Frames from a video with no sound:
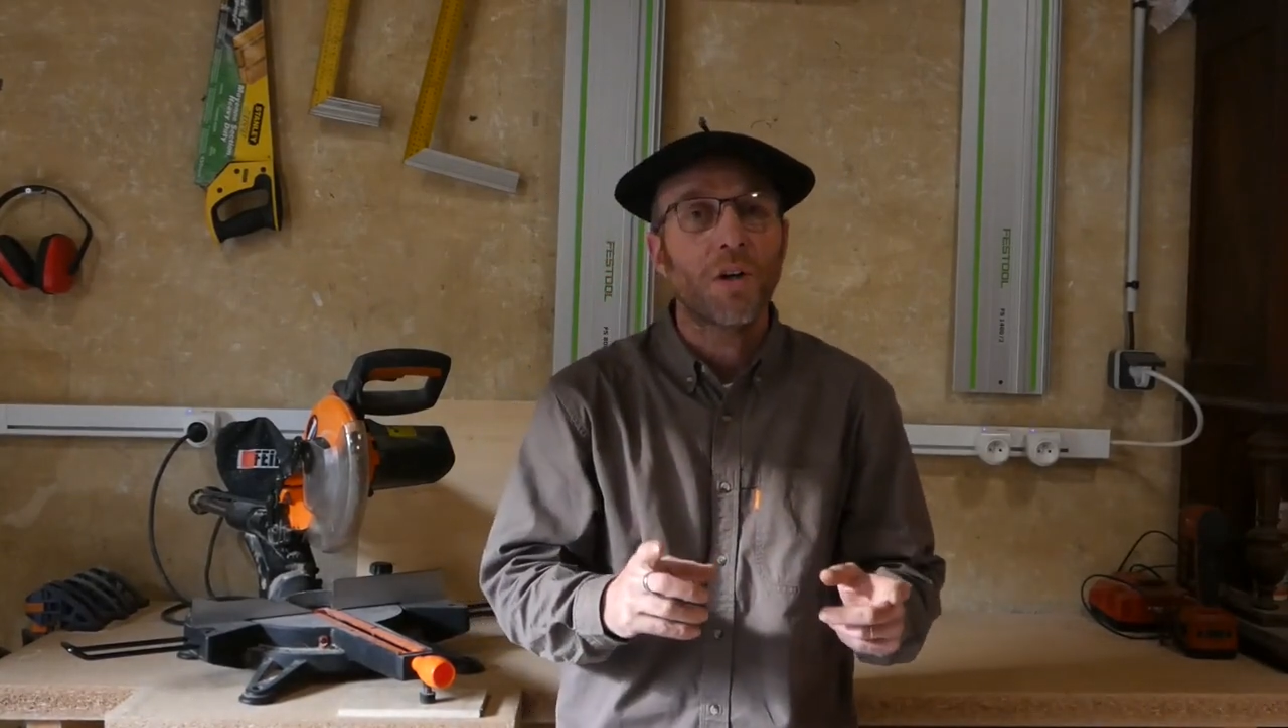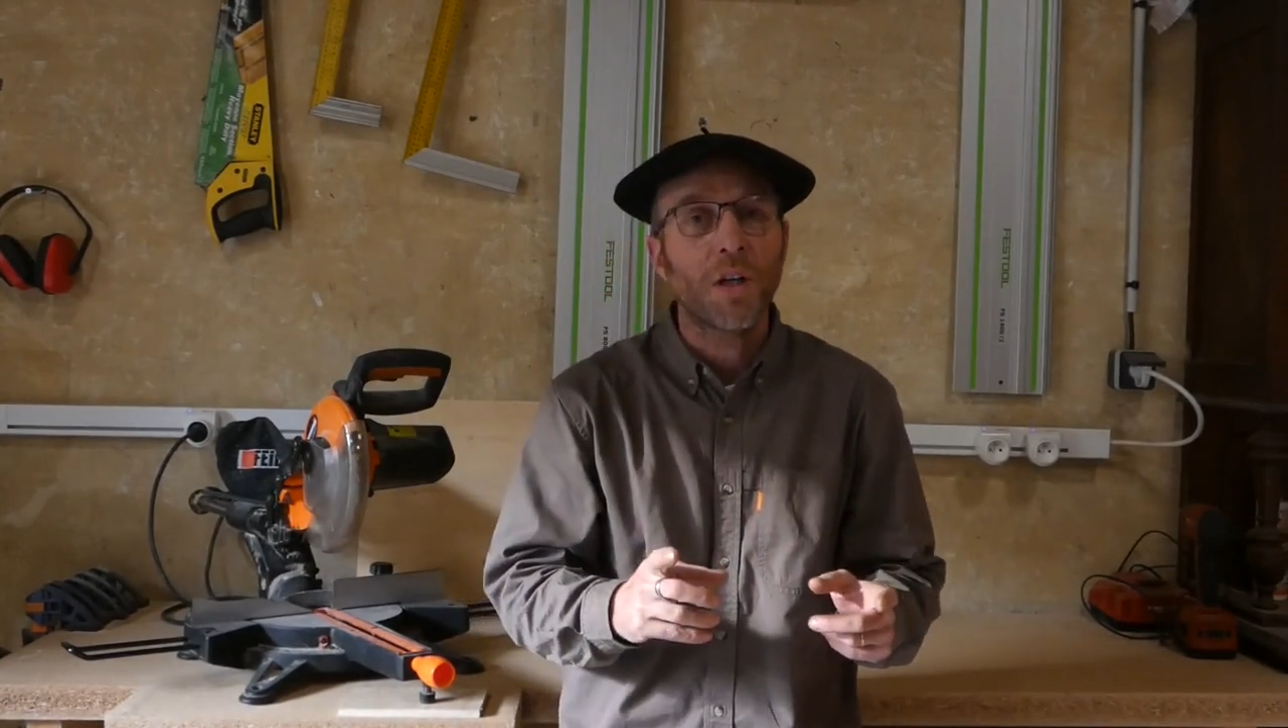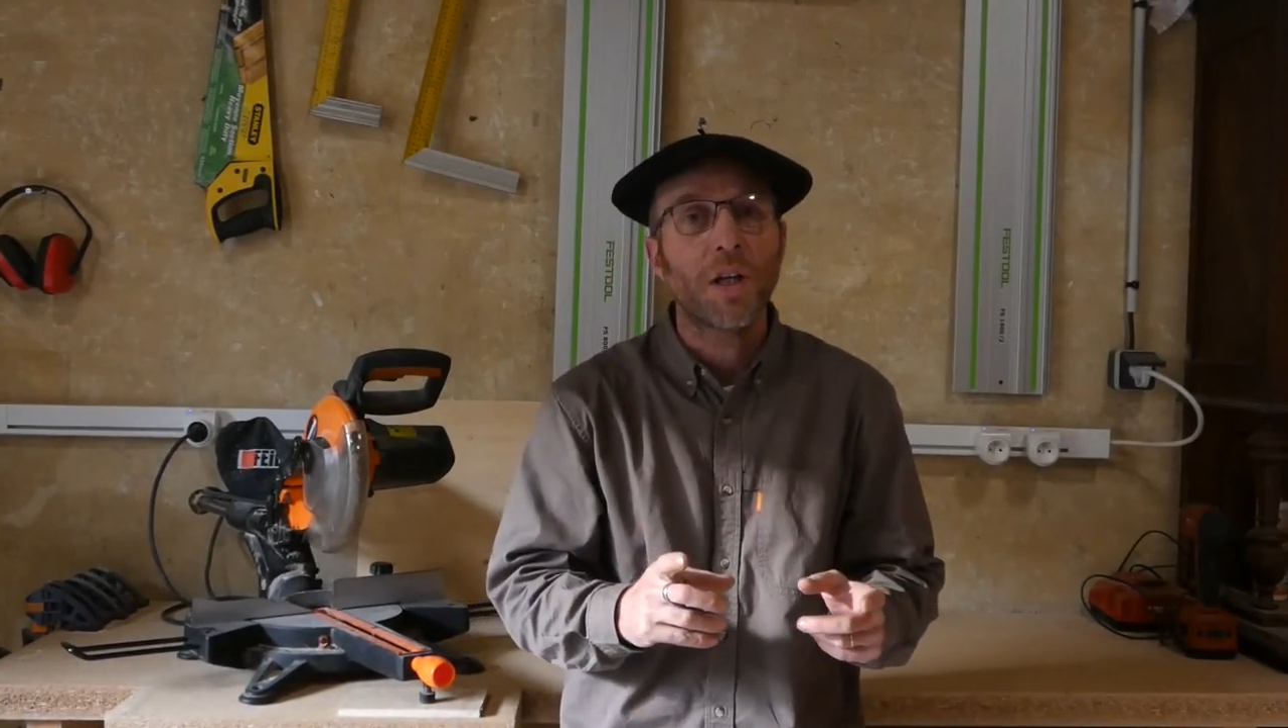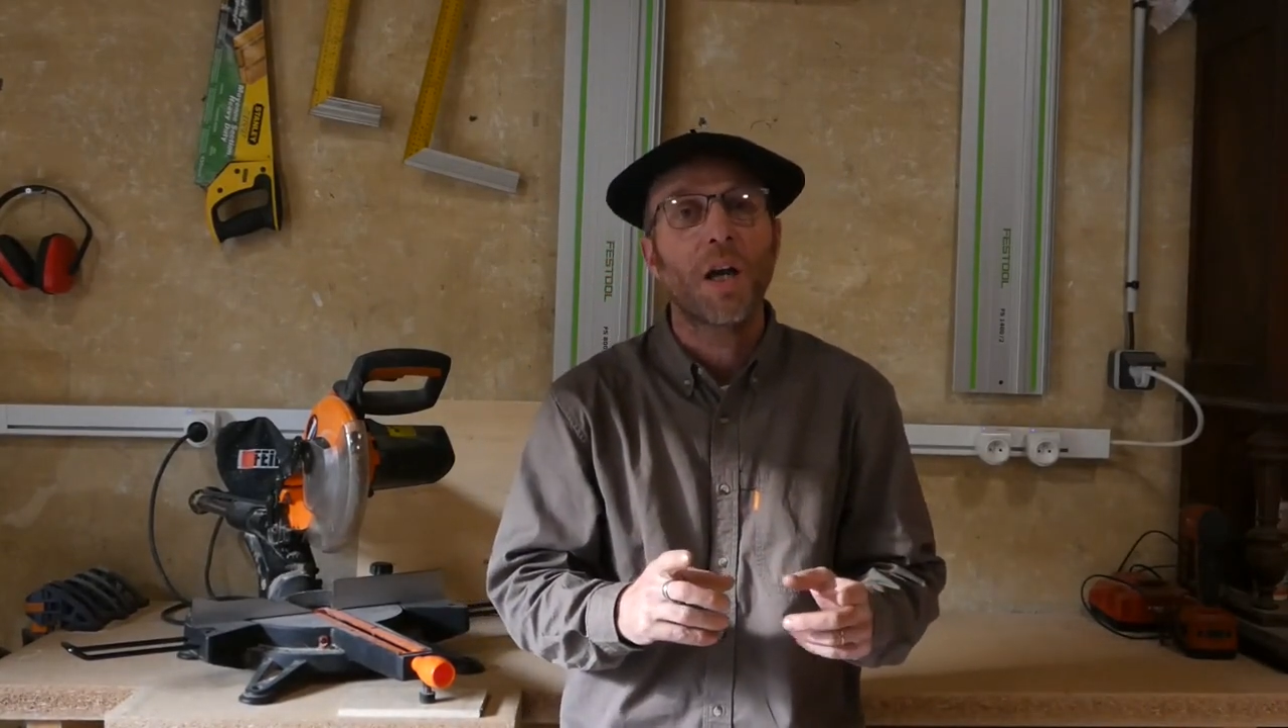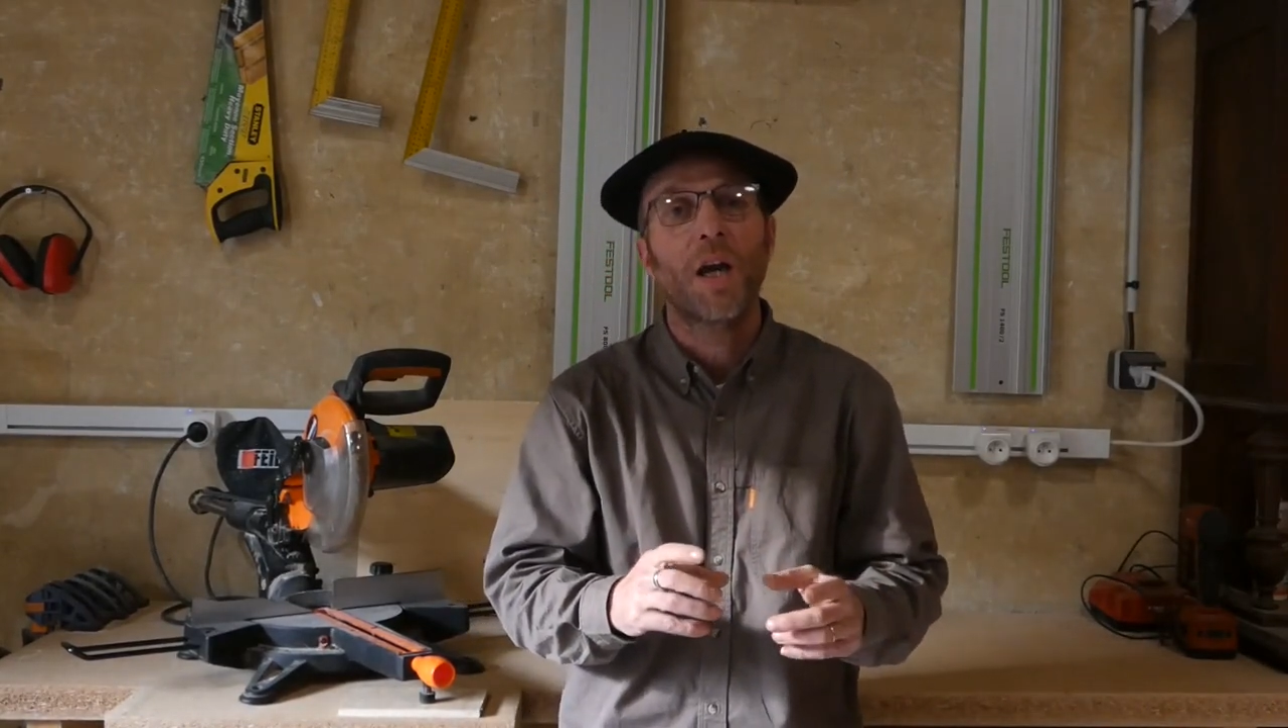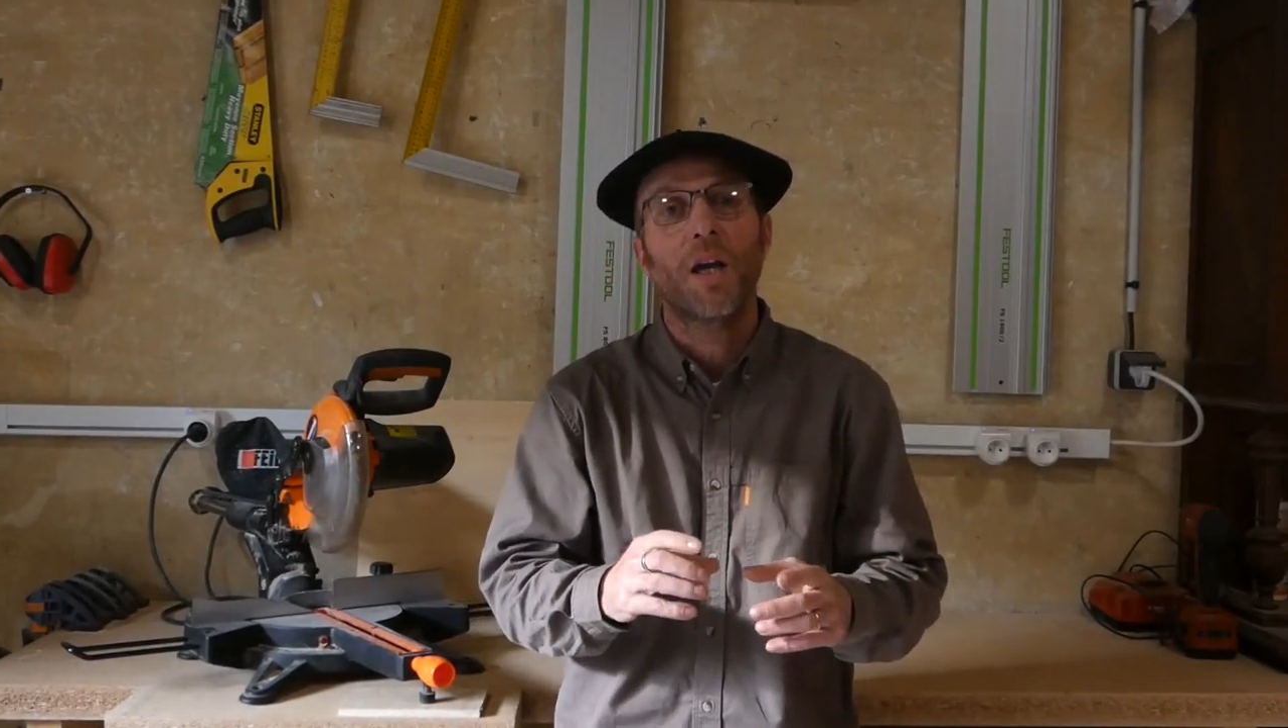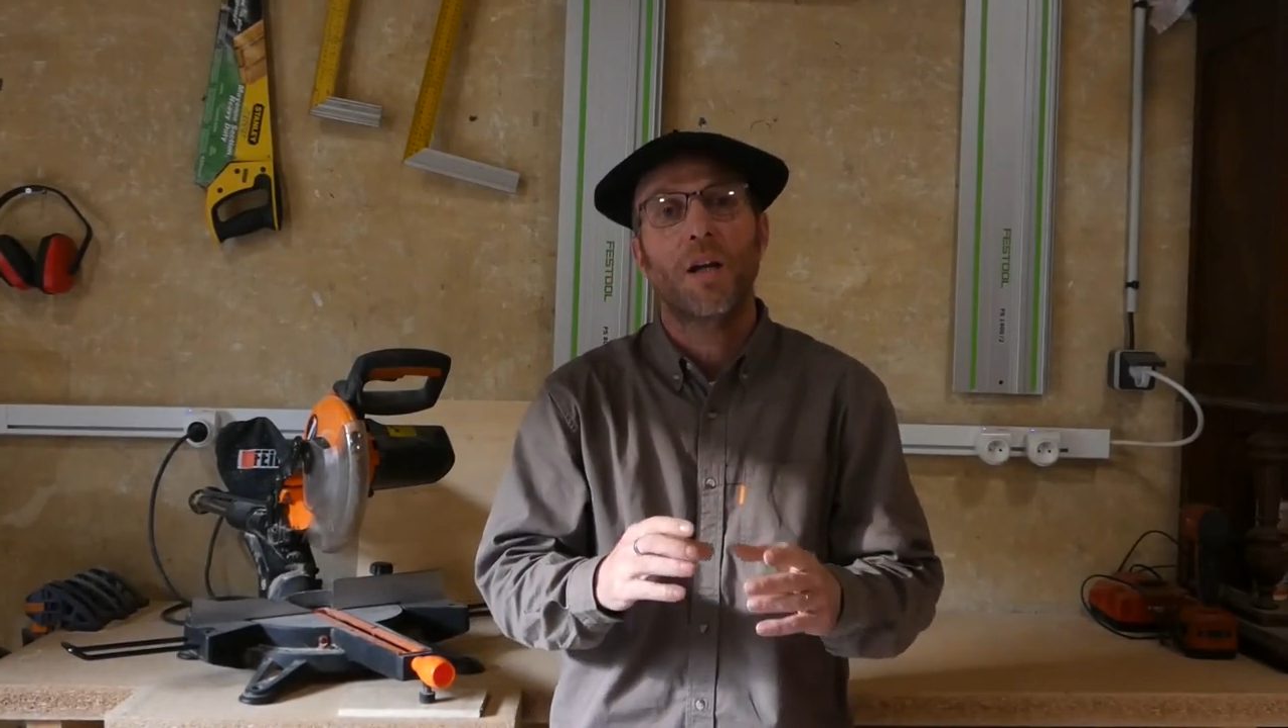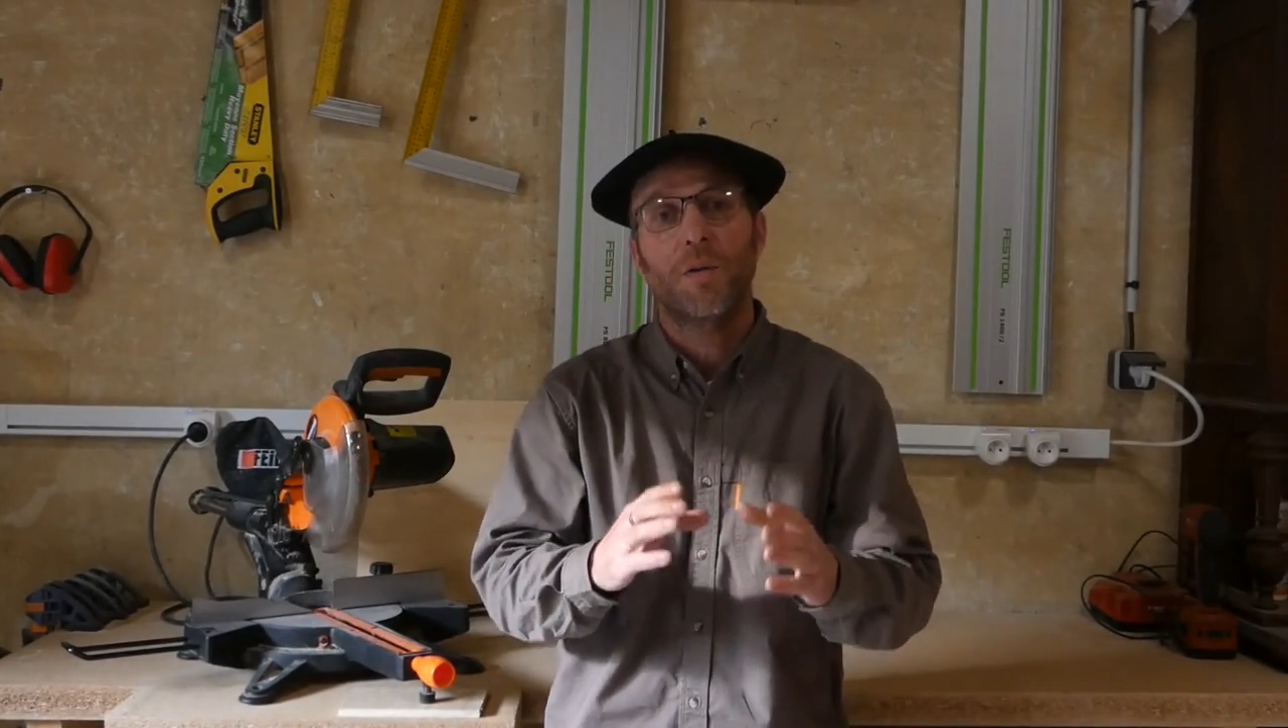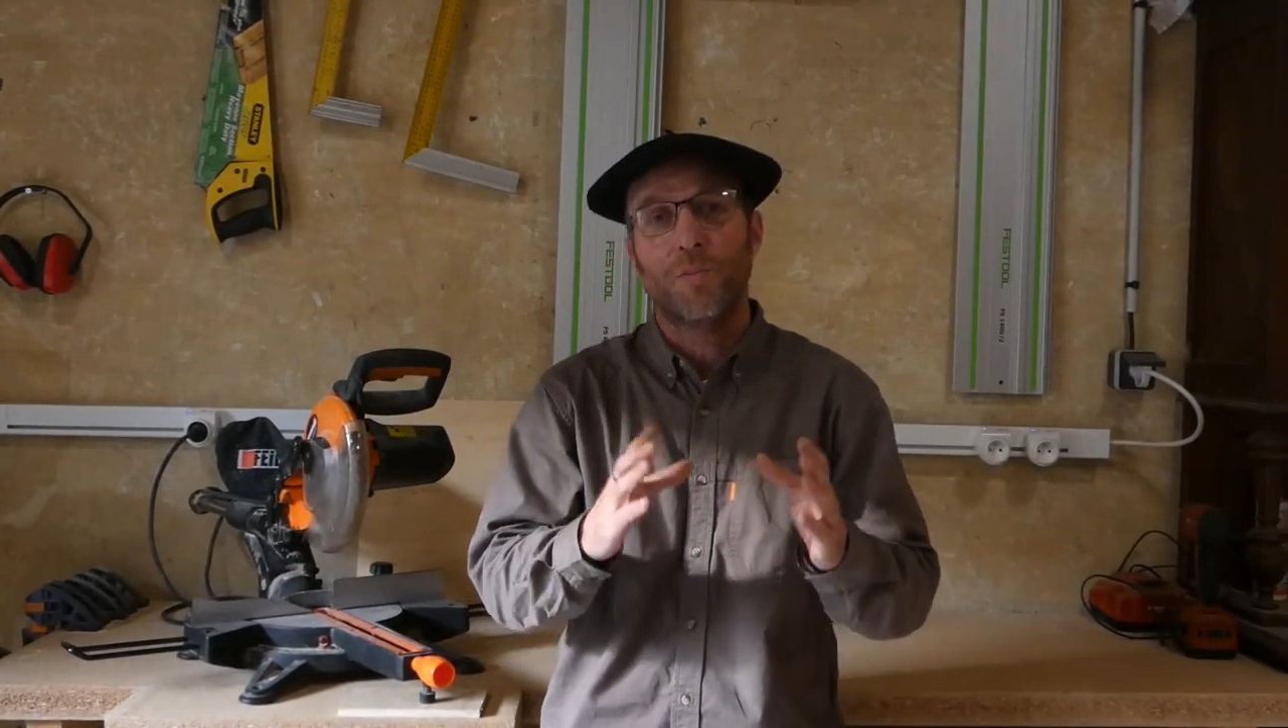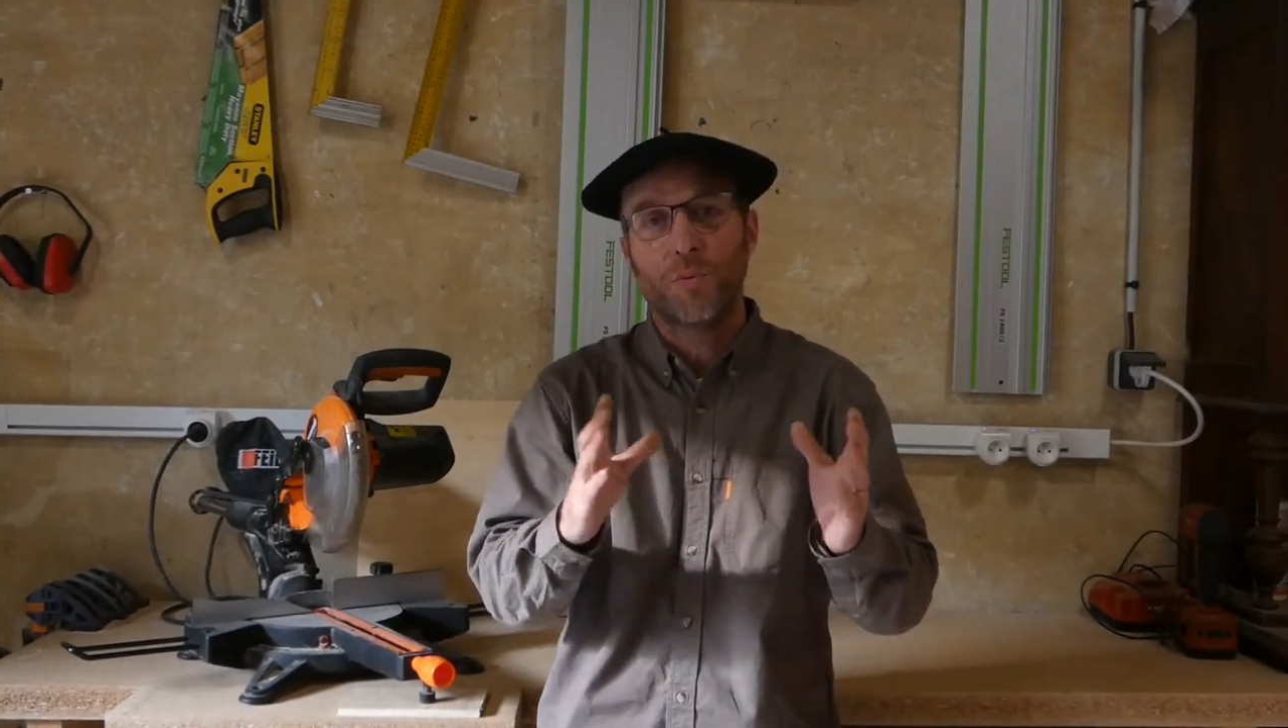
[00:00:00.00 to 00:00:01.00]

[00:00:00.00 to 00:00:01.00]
réel